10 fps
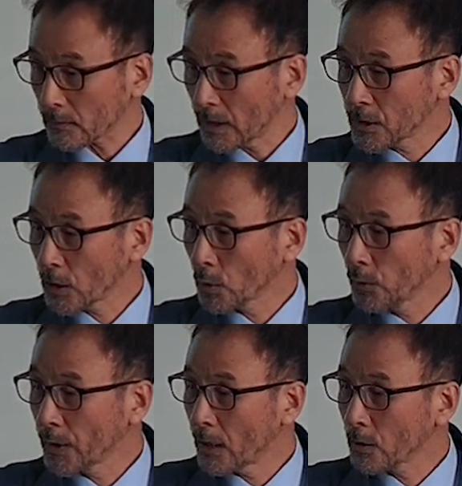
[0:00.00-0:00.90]

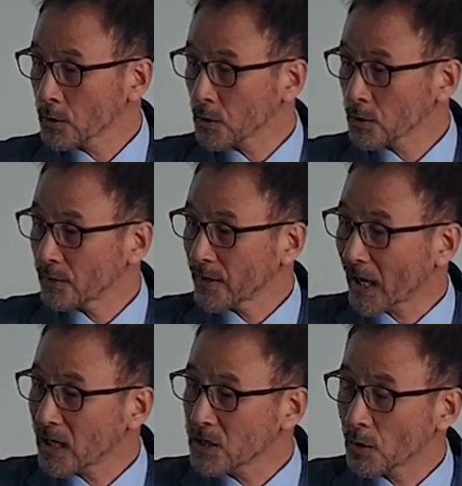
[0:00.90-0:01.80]
세도 내를 리 거쳐서
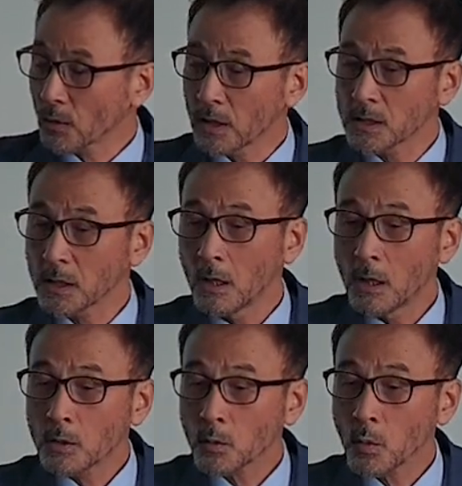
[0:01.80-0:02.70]
나라 지역까지
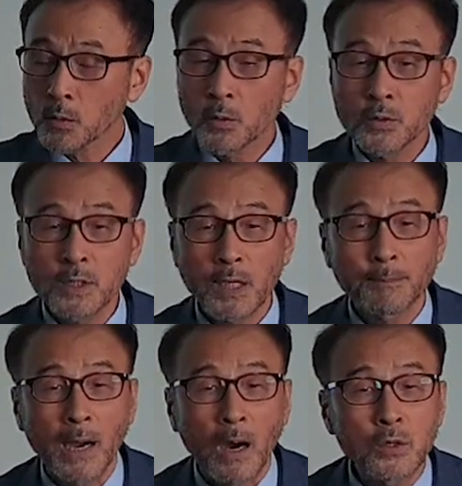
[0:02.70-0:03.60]
곳곳에
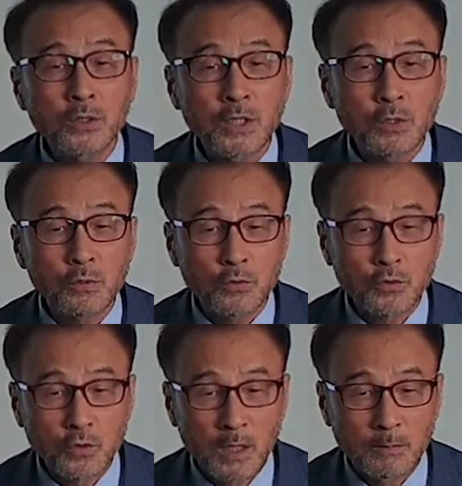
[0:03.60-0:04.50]
방어 체제를
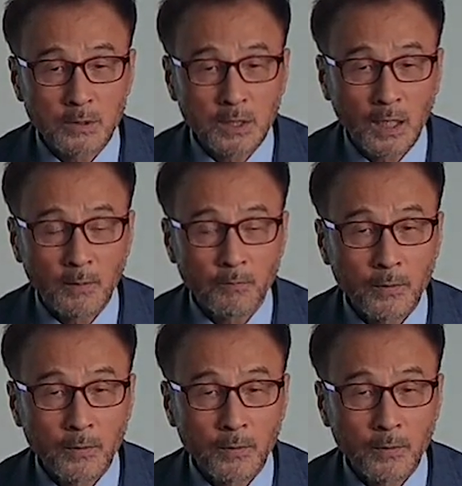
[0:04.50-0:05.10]
구축합니다.